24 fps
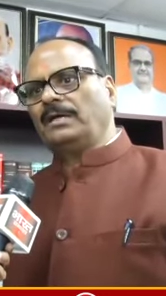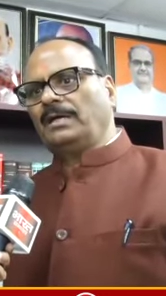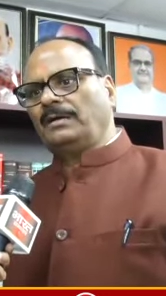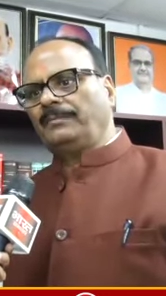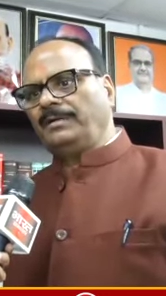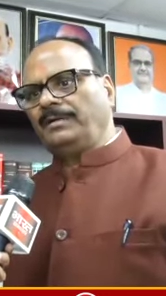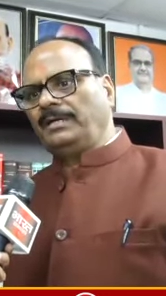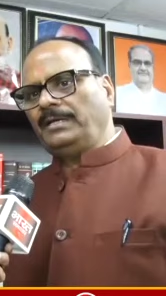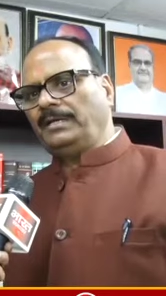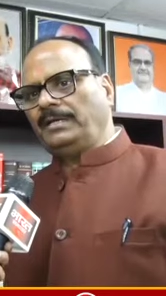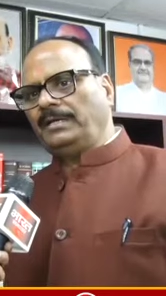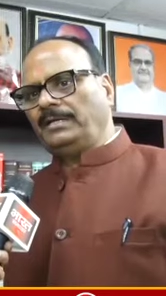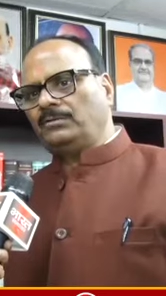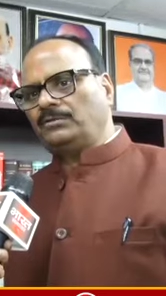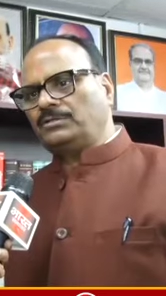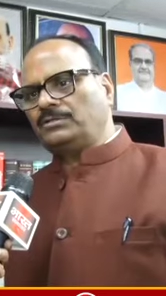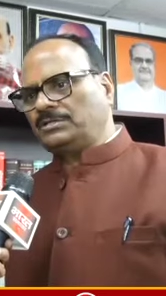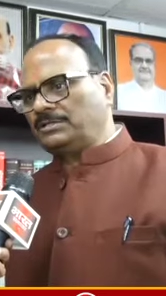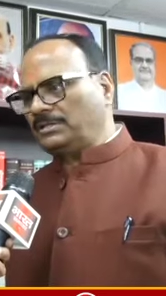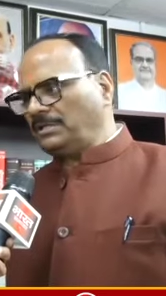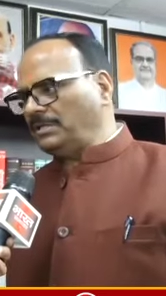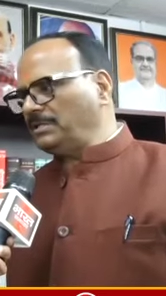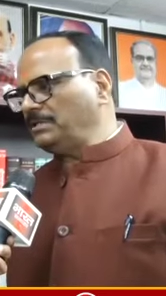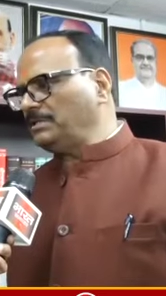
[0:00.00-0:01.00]
हमने उच्च
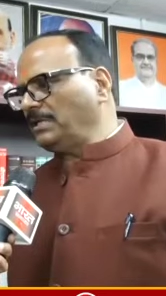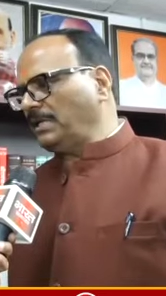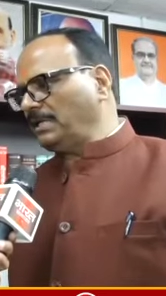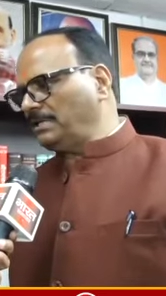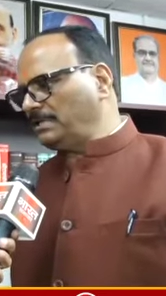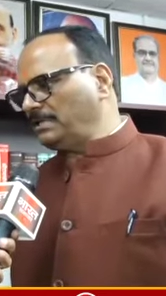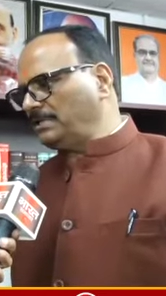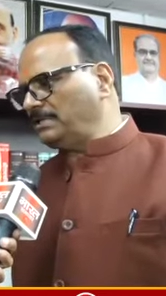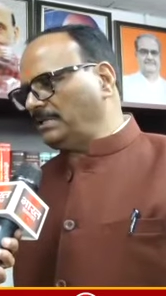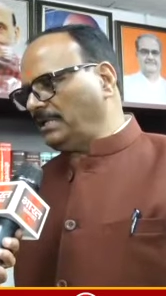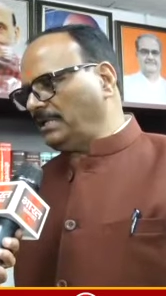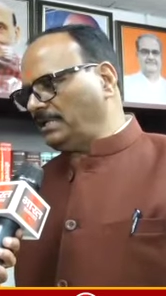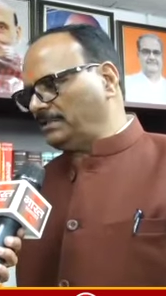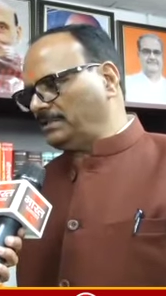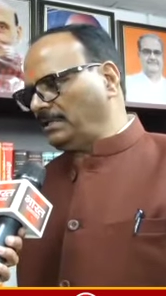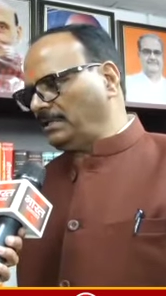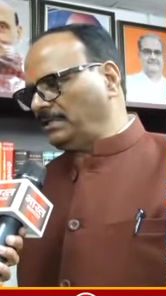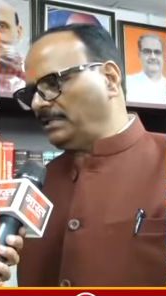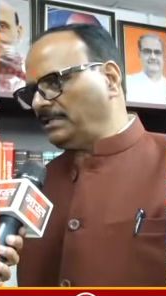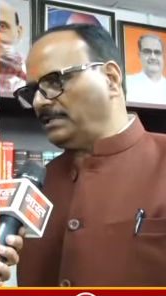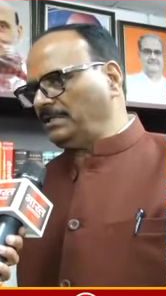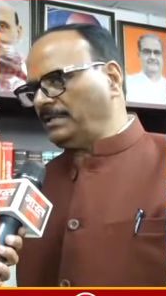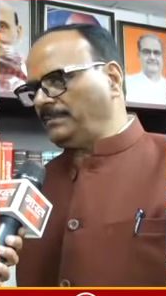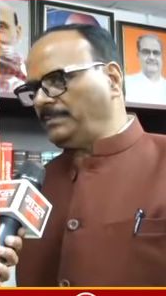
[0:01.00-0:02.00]
स्तरीय जाँच के साथ
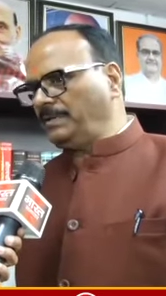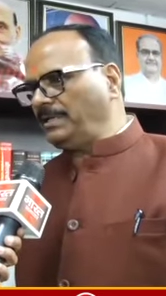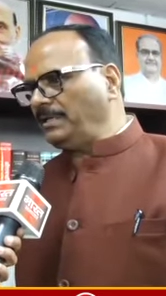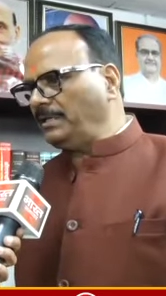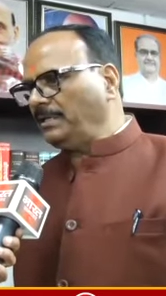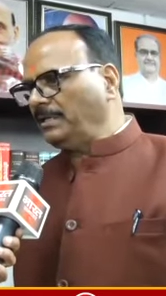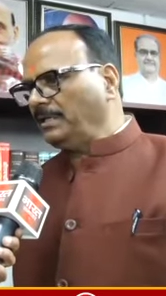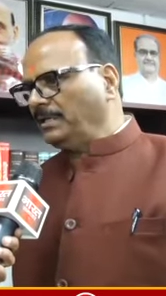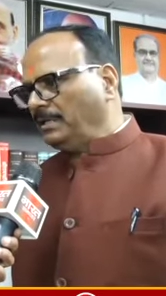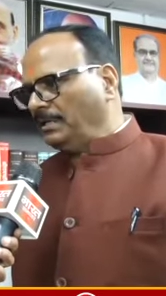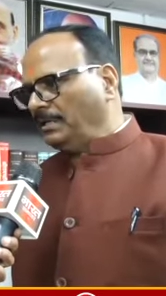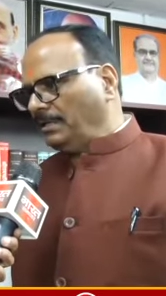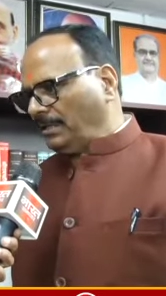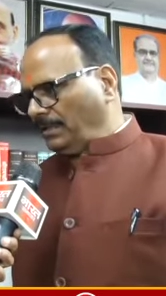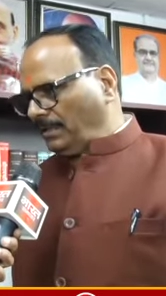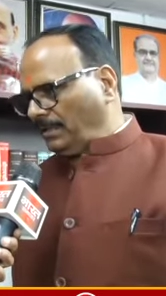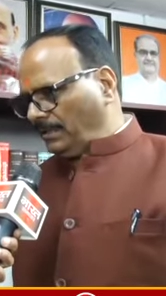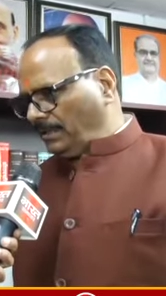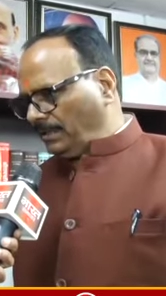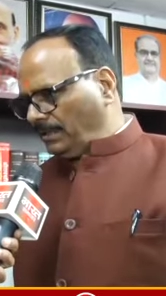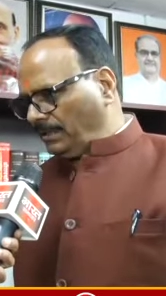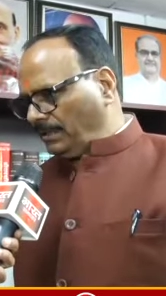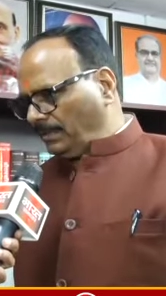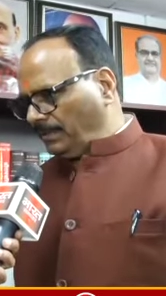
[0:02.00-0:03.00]
साथ ये भी
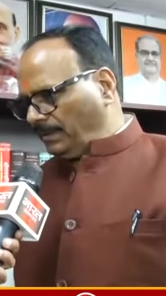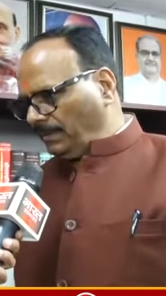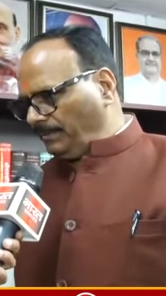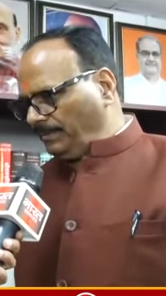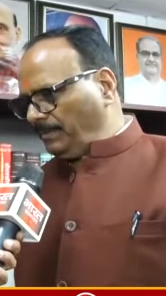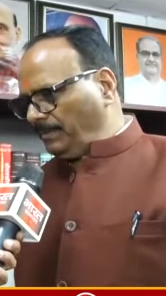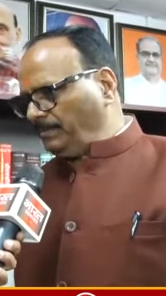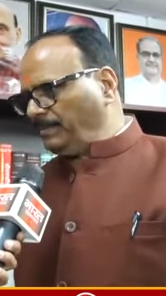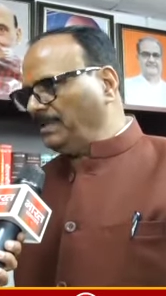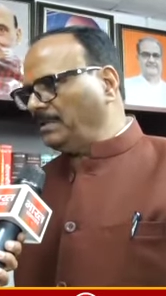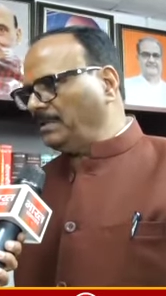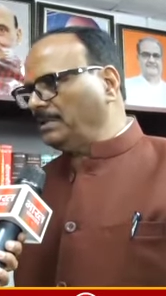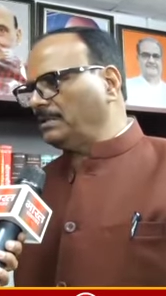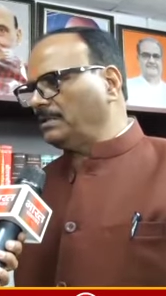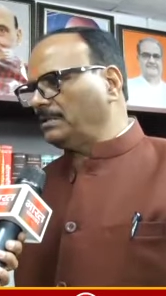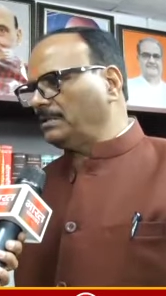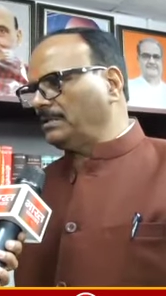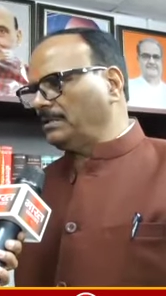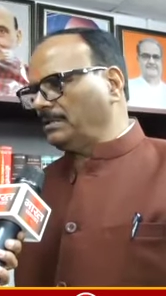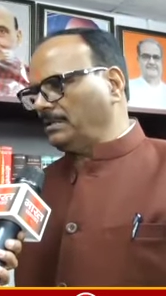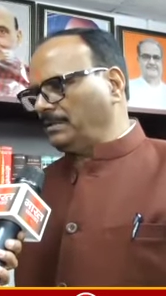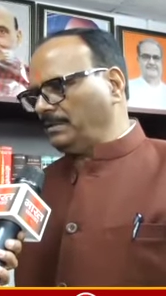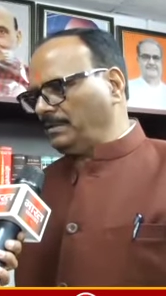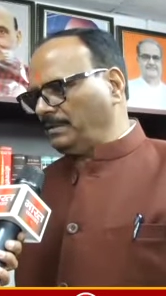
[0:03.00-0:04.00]
आ, हमने
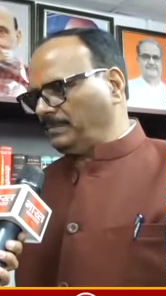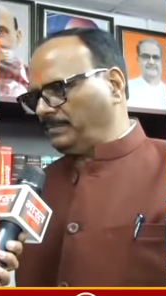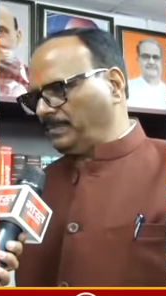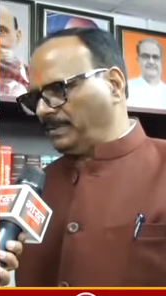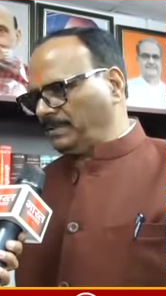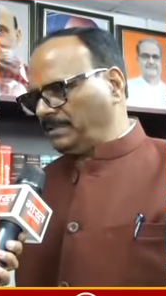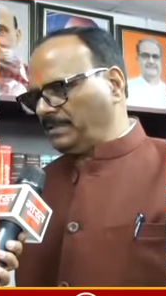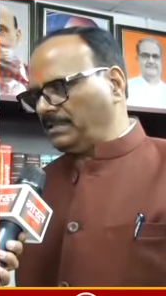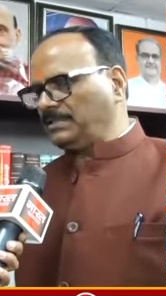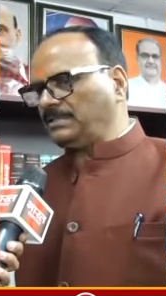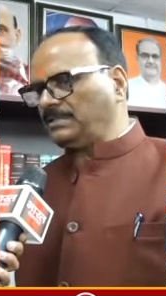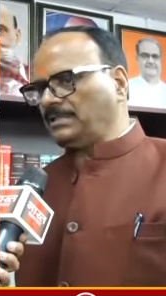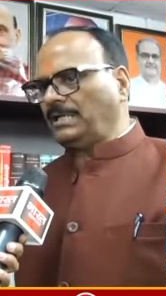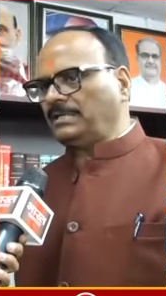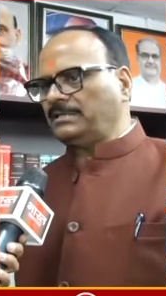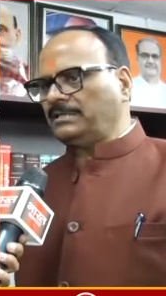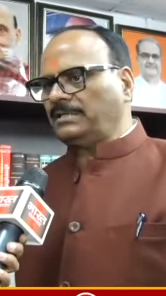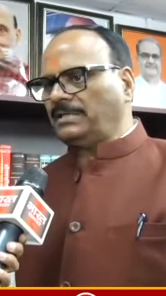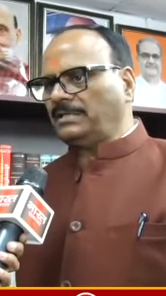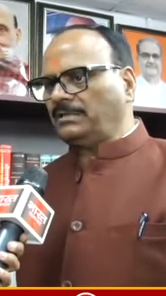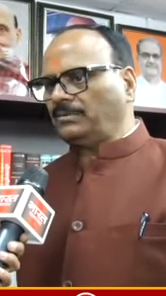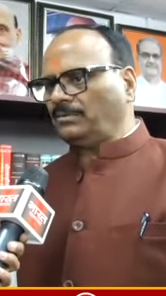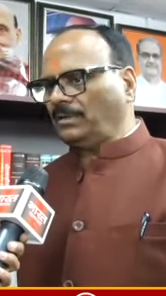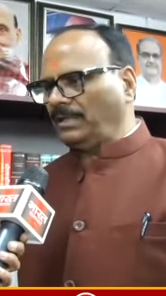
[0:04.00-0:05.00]
पीड़ित पक्ष के साथ
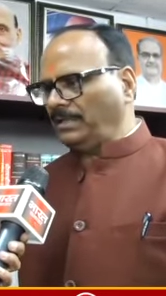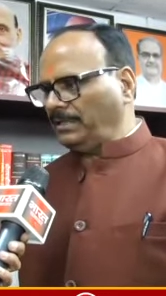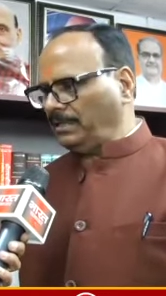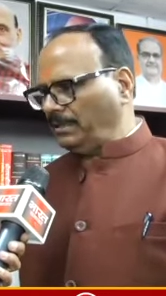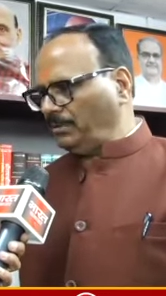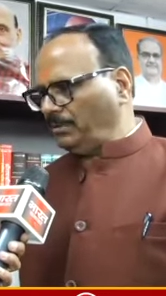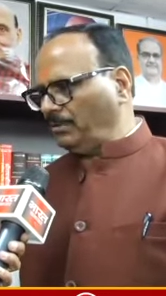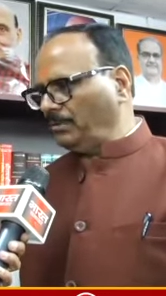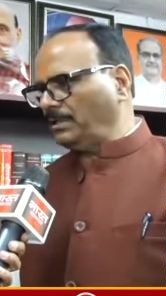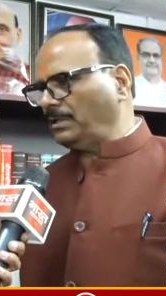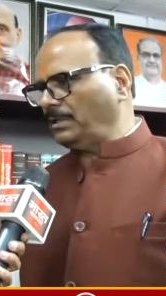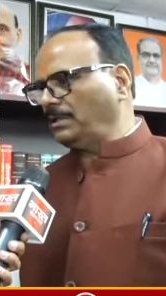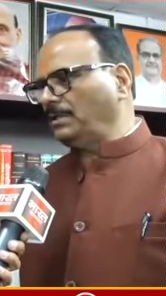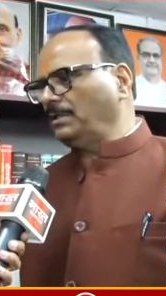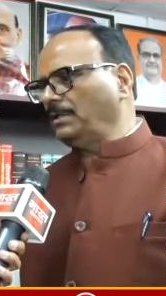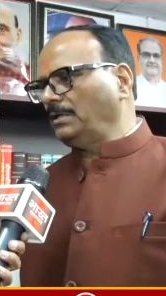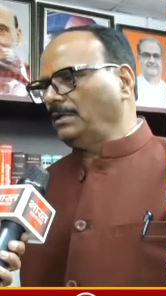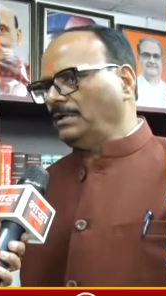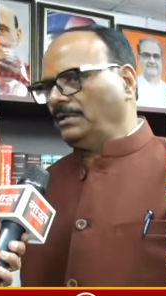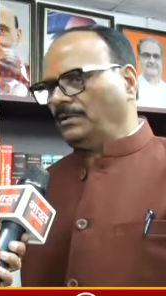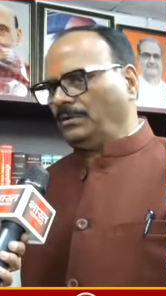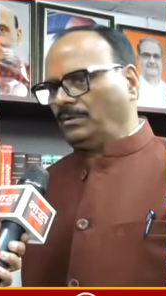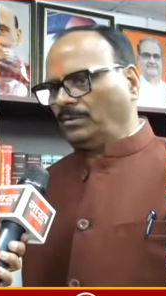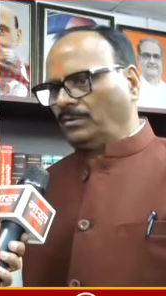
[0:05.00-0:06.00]
साथ वहाँ के लोकल
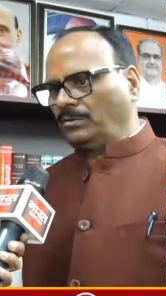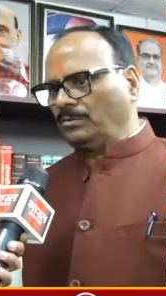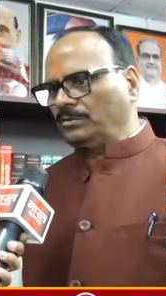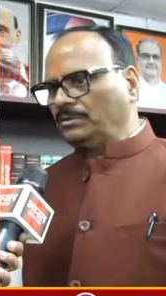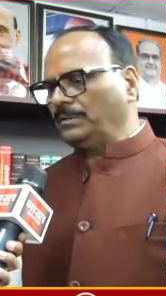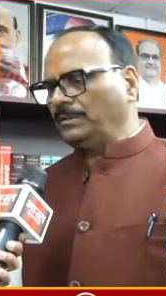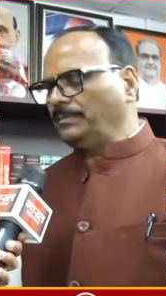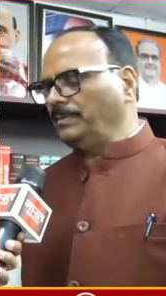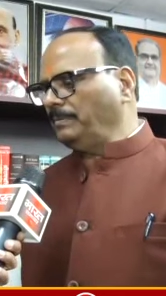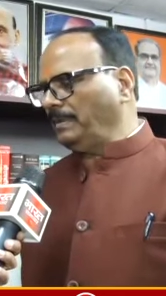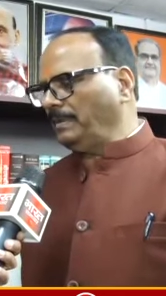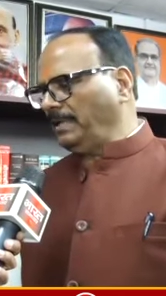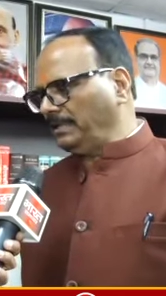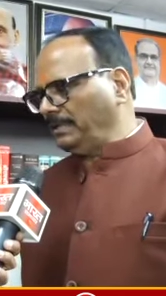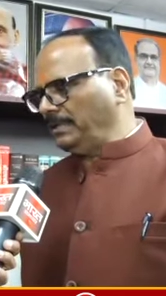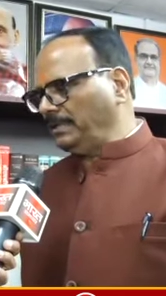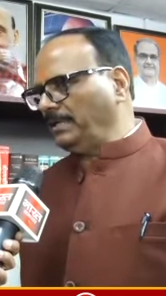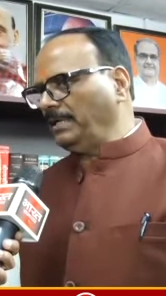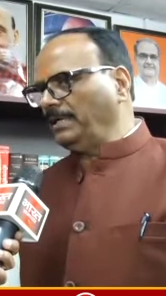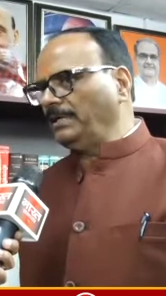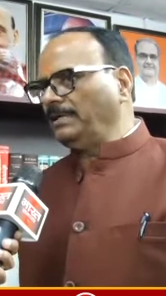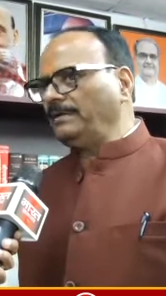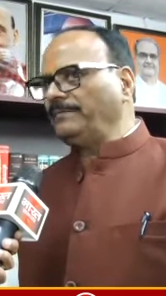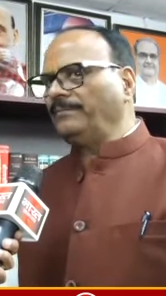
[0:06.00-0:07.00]
लोगों से भी बात
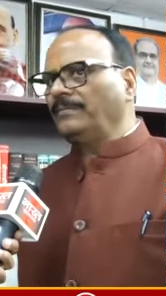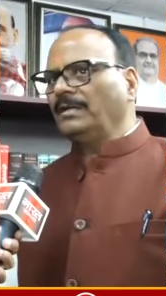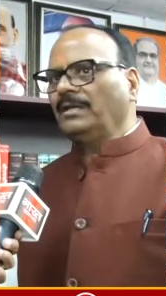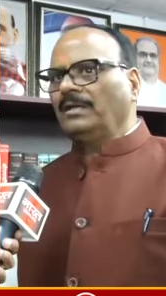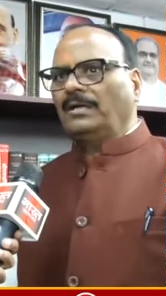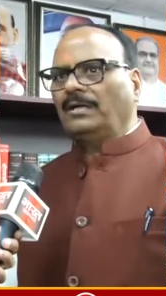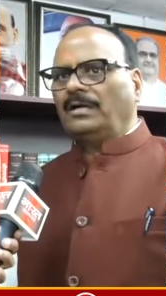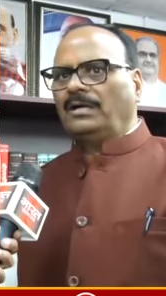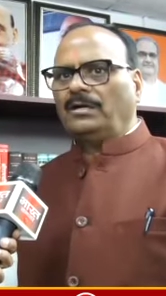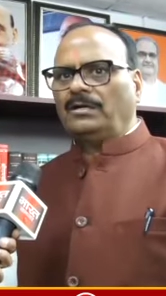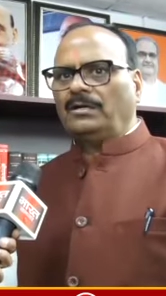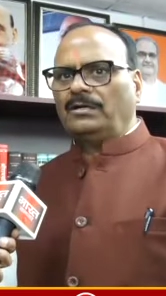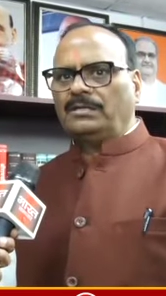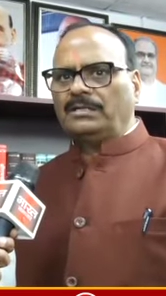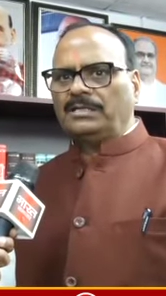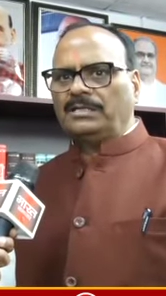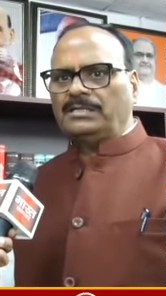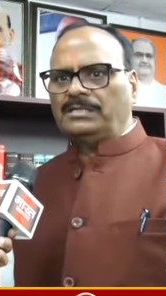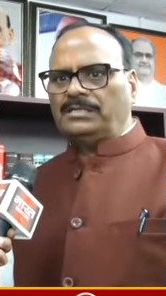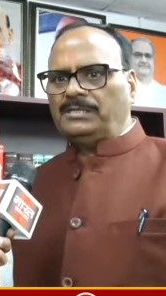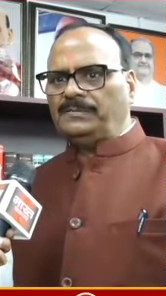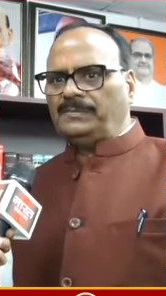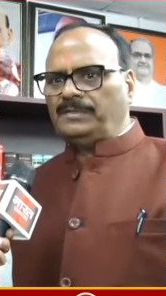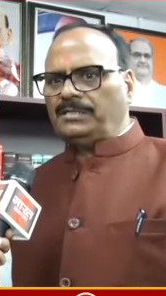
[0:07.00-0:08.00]
किया है और
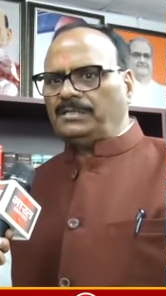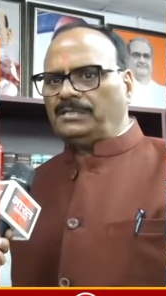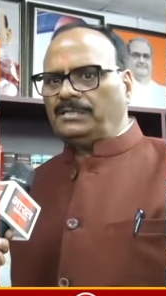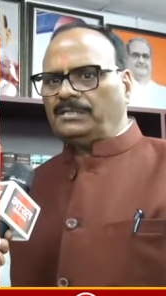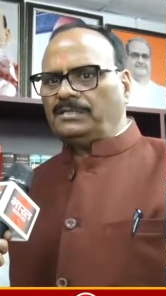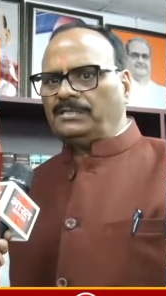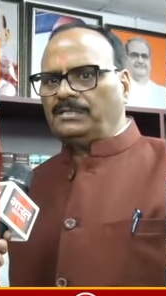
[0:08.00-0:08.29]
किसी भी